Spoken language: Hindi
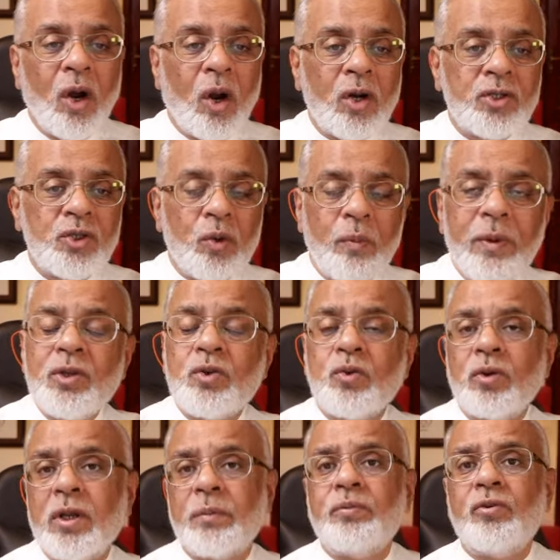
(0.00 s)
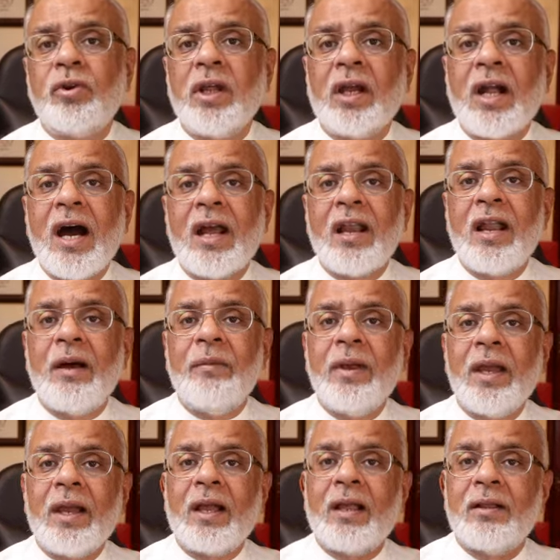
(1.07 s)
और जो भी टूटे फूटे
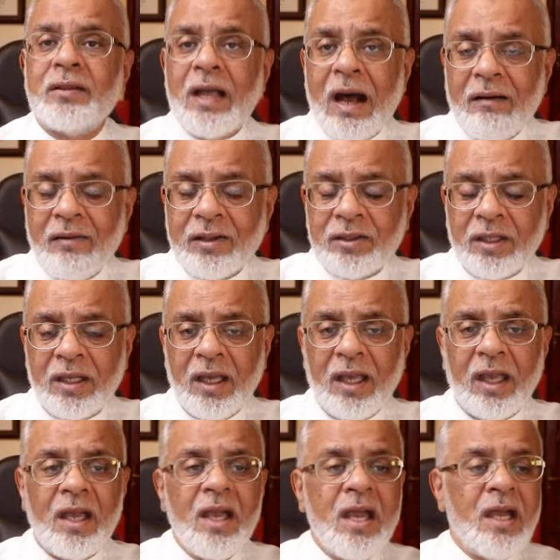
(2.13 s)
कारनामे दावत के